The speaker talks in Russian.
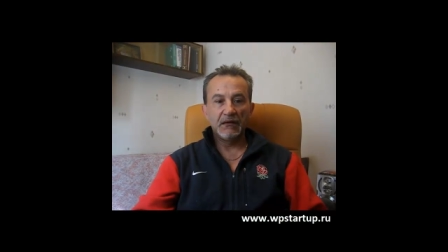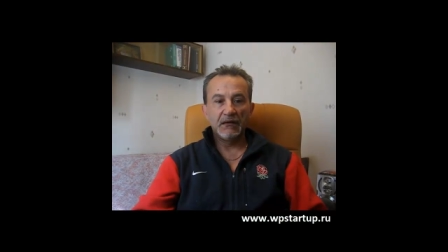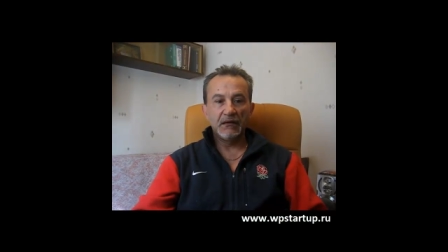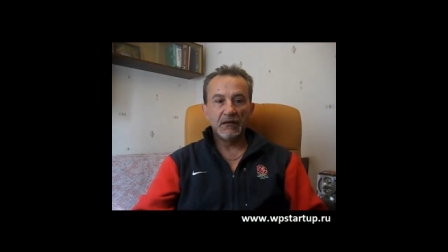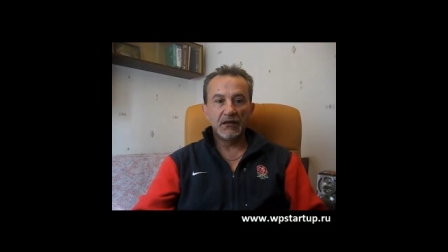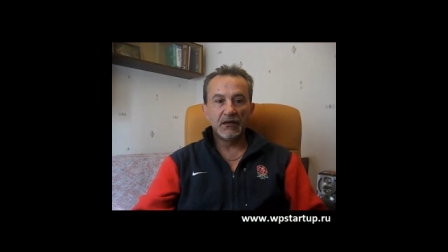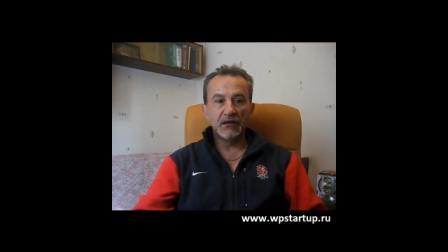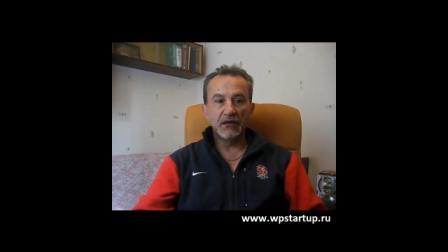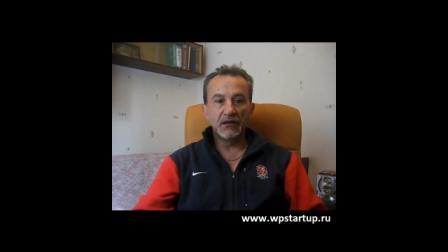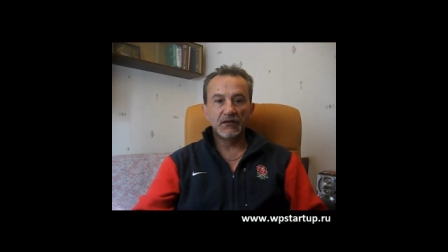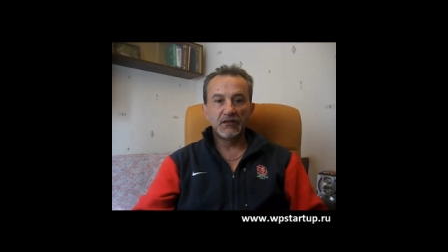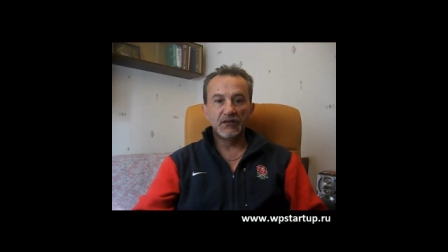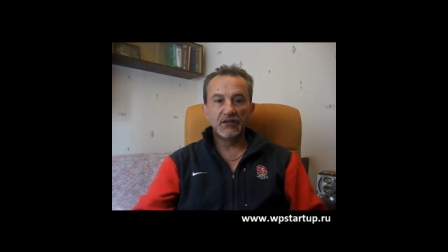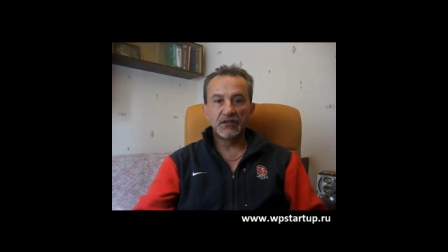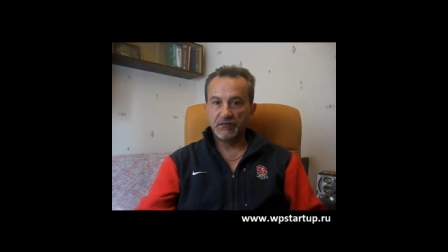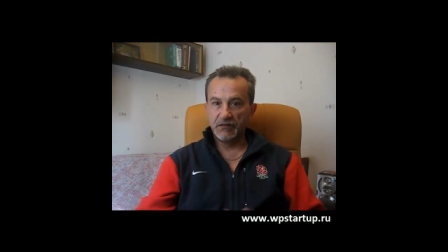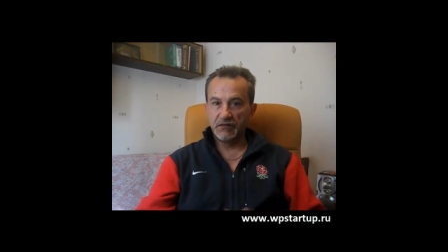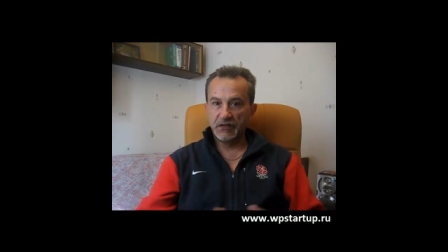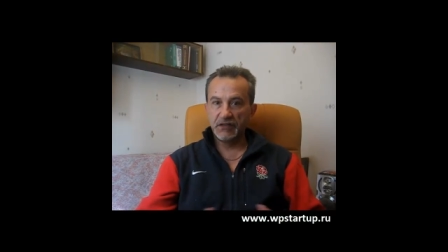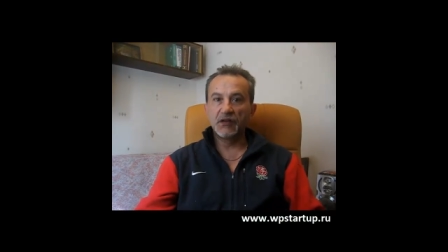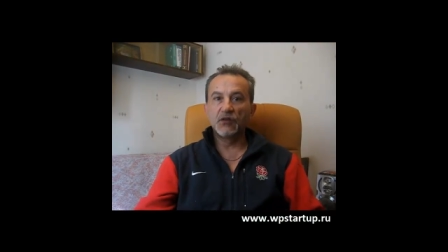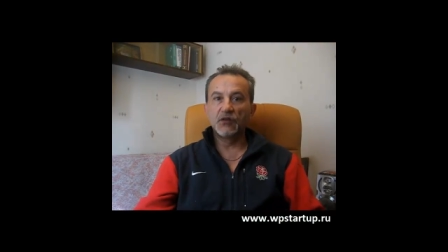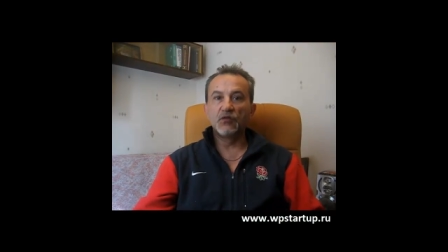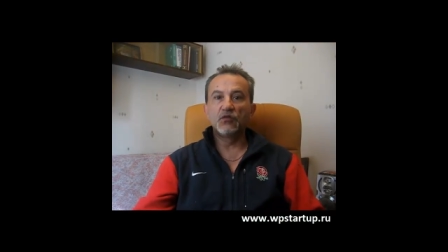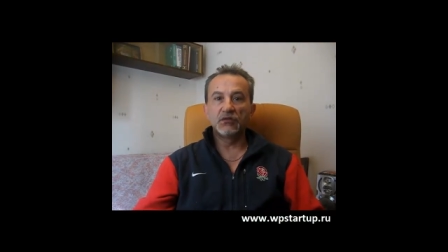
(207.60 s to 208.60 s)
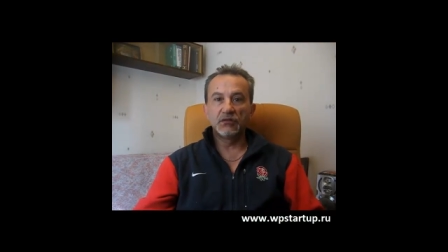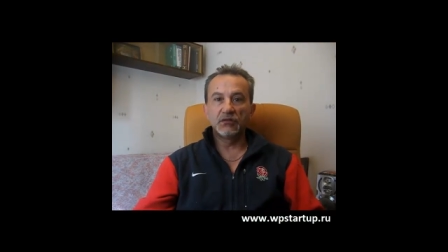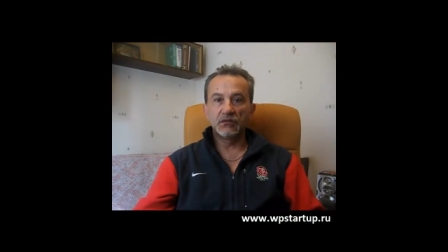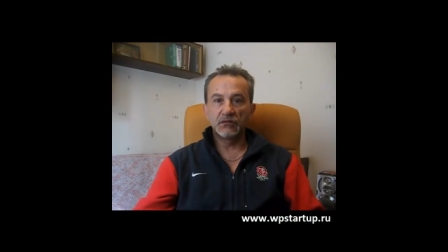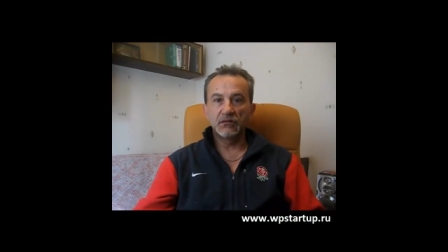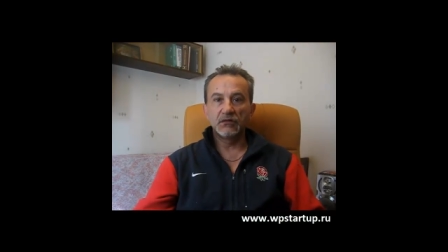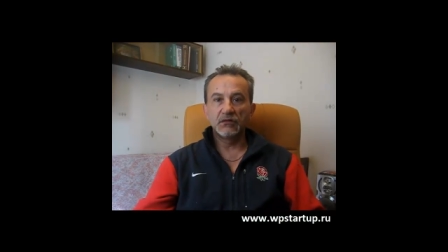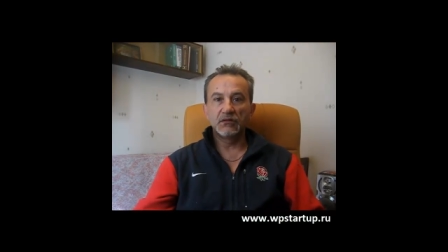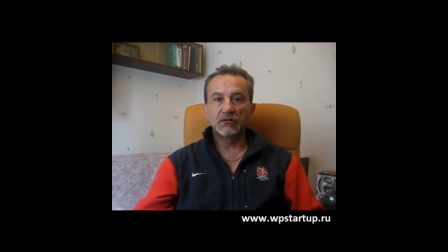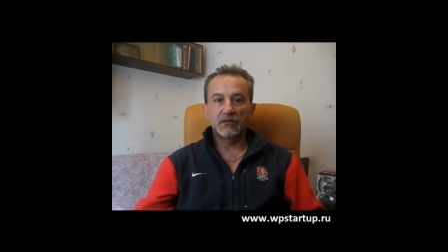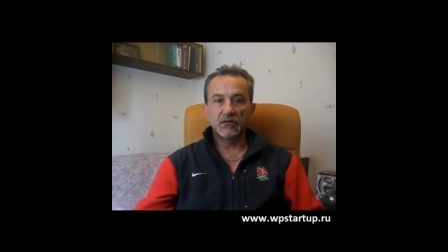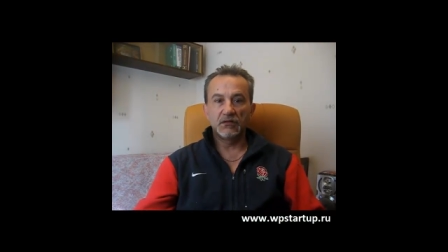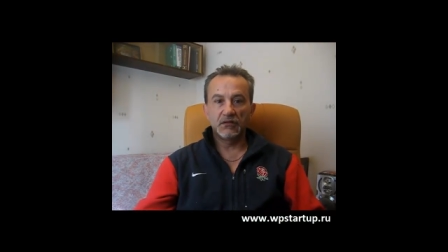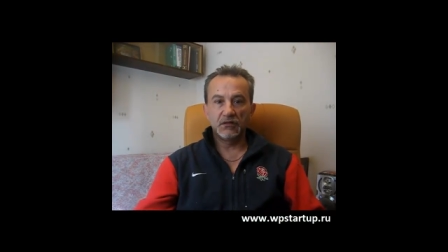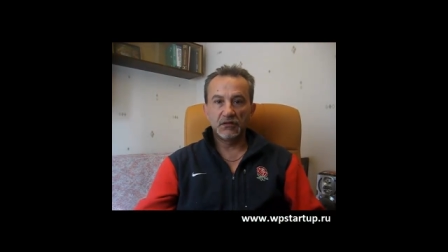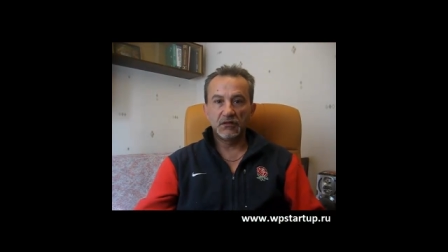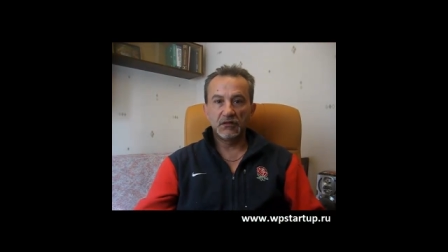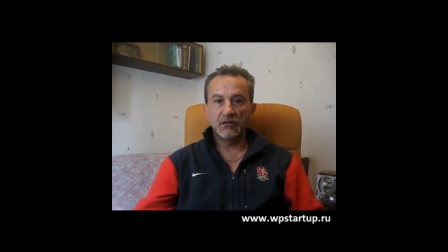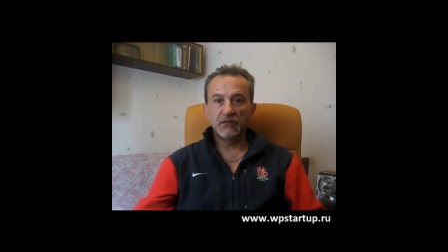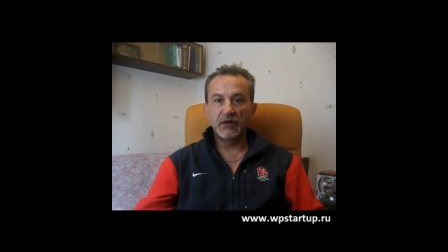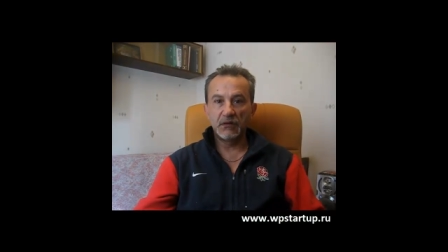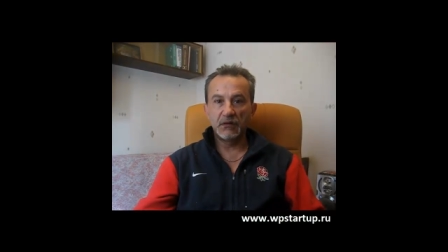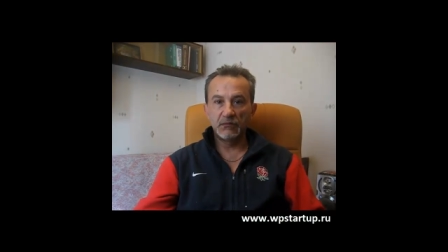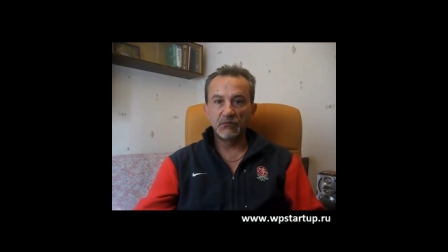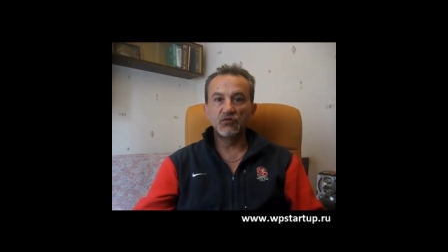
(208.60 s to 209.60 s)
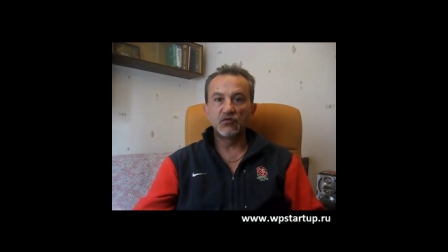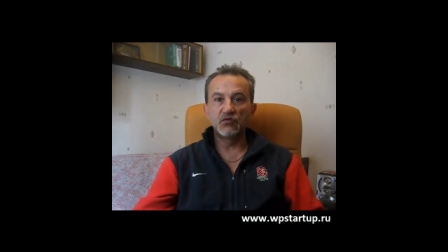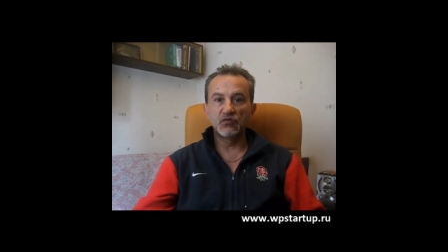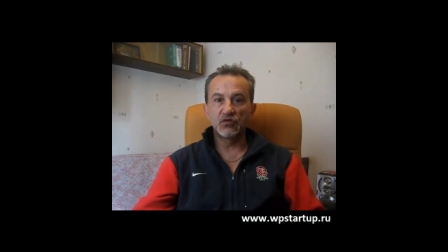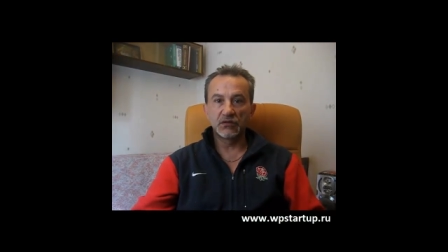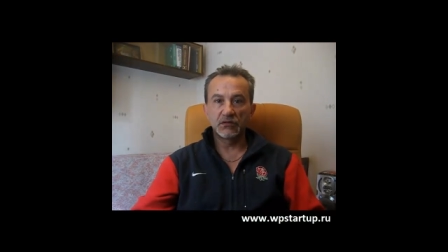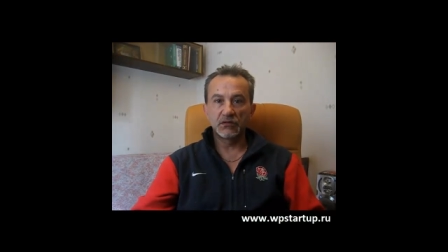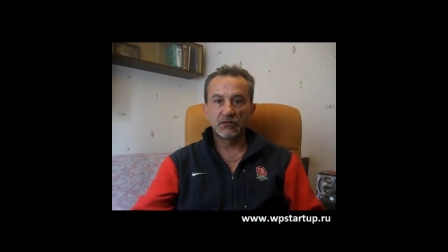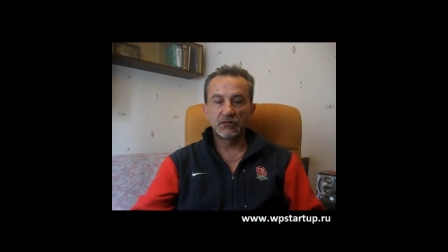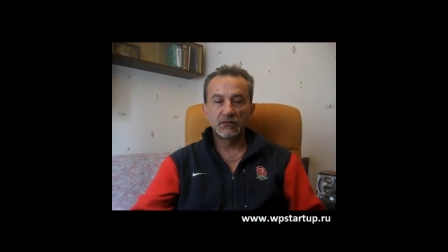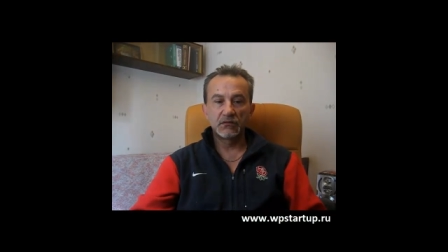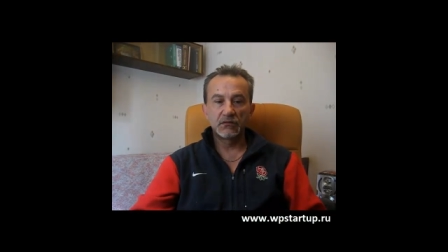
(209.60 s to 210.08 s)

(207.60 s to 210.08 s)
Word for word: и действительно он вам нужен.